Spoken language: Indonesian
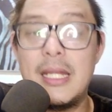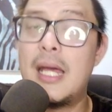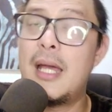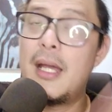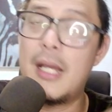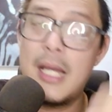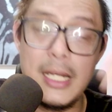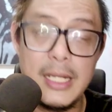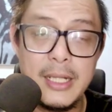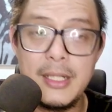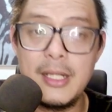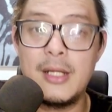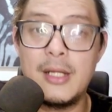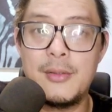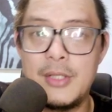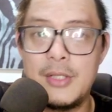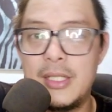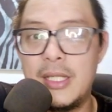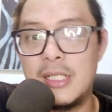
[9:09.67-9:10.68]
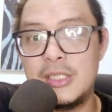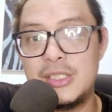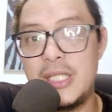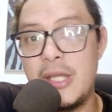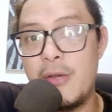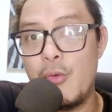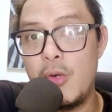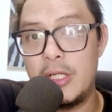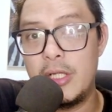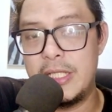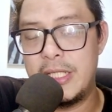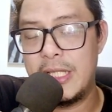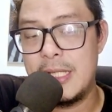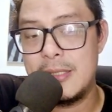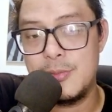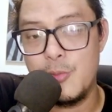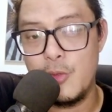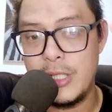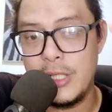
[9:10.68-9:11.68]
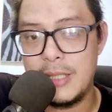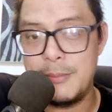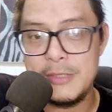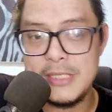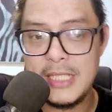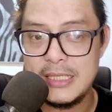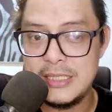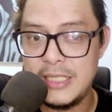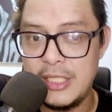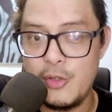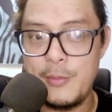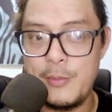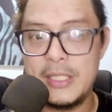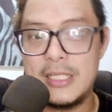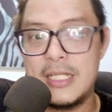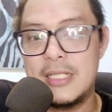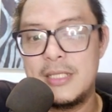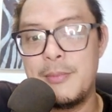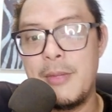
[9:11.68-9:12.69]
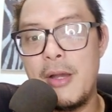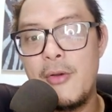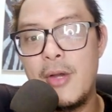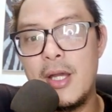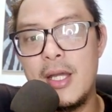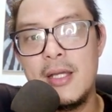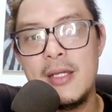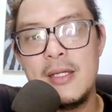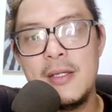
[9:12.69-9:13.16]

Ah kalian yang yang shawol ini guys mungkin bisa ngasih komentar di bawah.